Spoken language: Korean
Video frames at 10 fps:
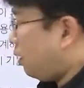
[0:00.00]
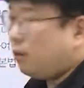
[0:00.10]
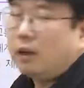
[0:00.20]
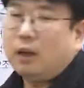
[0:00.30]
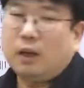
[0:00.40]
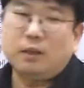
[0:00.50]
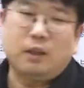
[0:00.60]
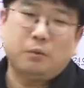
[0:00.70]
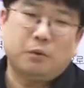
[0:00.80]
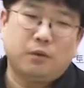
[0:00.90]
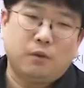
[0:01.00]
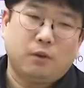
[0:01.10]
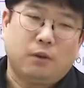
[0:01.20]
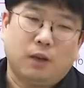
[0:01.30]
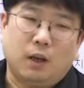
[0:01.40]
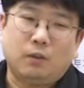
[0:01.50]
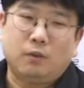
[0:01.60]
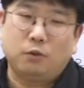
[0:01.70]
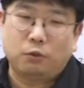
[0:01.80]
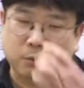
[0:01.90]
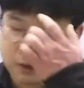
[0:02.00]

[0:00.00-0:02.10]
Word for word: 잘 나간다는 표현 쓰죠. 야, 그 친구 요즘에